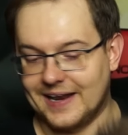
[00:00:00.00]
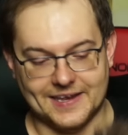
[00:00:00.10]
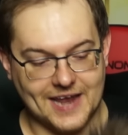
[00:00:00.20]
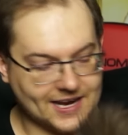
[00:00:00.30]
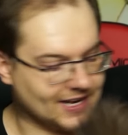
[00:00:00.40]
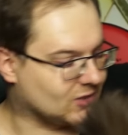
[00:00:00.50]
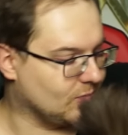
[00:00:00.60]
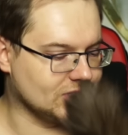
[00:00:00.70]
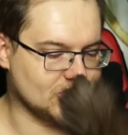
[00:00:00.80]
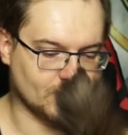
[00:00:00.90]
ale jaka to
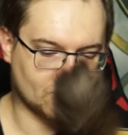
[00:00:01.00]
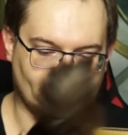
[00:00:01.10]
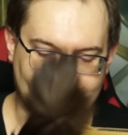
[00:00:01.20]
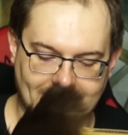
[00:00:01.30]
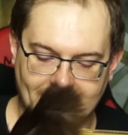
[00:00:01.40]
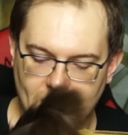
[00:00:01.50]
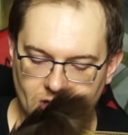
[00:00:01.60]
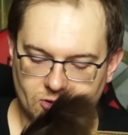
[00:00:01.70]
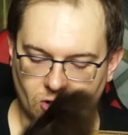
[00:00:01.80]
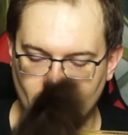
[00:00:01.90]
będzie podkładka,
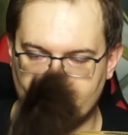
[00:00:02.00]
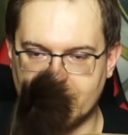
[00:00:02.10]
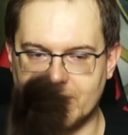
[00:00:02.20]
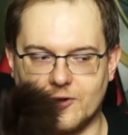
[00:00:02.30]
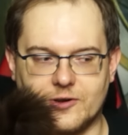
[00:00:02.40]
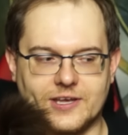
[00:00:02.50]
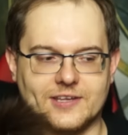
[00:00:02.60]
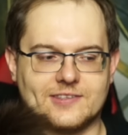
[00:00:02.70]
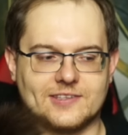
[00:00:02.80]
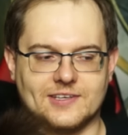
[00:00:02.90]
to dopiero
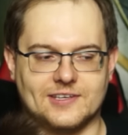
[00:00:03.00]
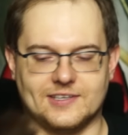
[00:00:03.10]
jest